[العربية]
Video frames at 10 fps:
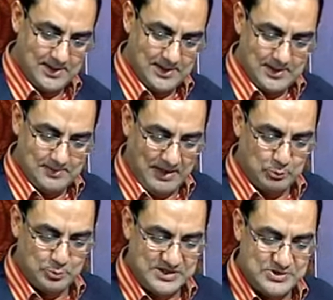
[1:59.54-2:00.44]

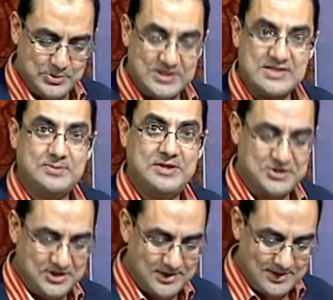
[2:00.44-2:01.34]
محمود بسيوني استمر يا
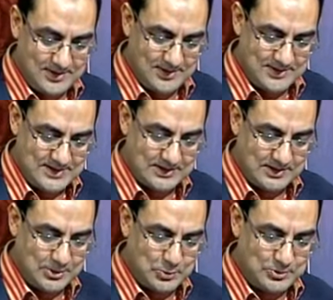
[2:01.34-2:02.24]
شيخ سدد
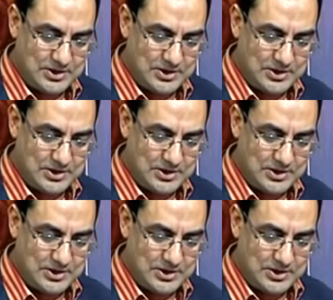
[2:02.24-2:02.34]
الله خطاك